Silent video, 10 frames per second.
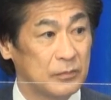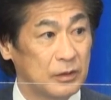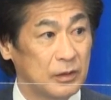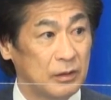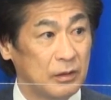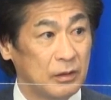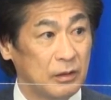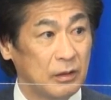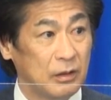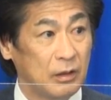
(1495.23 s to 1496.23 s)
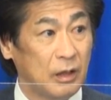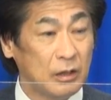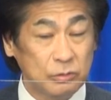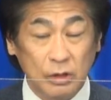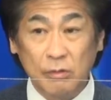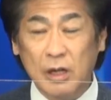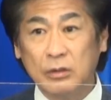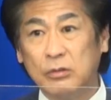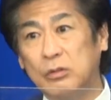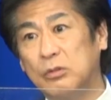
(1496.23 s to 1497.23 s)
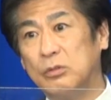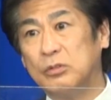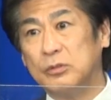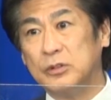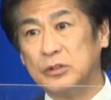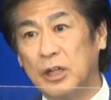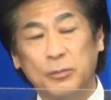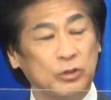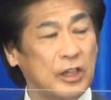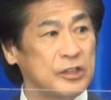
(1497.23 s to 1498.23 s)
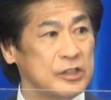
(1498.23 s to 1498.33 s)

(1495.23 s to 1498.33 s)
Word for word: ころを決まっあそれはあの坂本大